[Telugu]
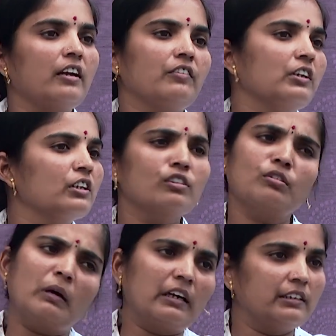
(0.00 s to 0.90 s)

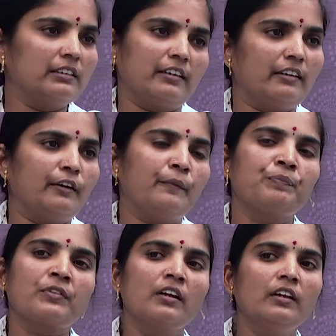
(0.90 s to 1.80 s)
యాక్టివిటీస్లో బాగా చేశాను నేను
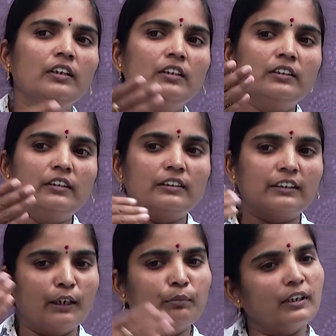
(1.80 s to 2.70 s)

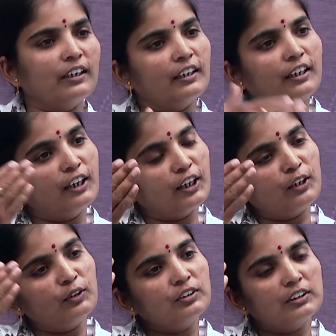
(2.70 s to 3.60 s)
సేమ్ టైంగా
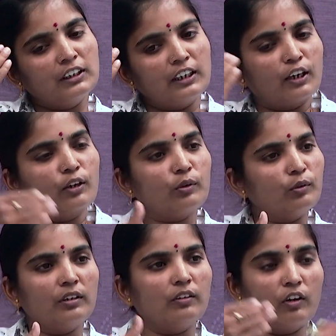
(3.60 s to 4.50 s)
ఇక్కడ నుంచి నేను ఎక్కడో
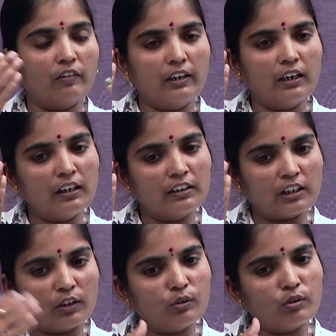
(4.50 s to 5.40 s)
ఉండి ఒకవేళ నేను
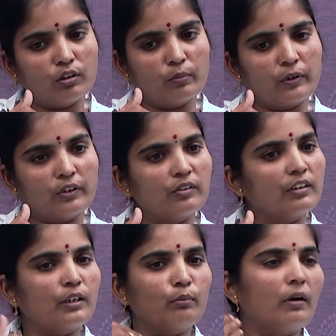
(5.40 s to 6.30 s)
చదువుకోకపోయి ఉంటే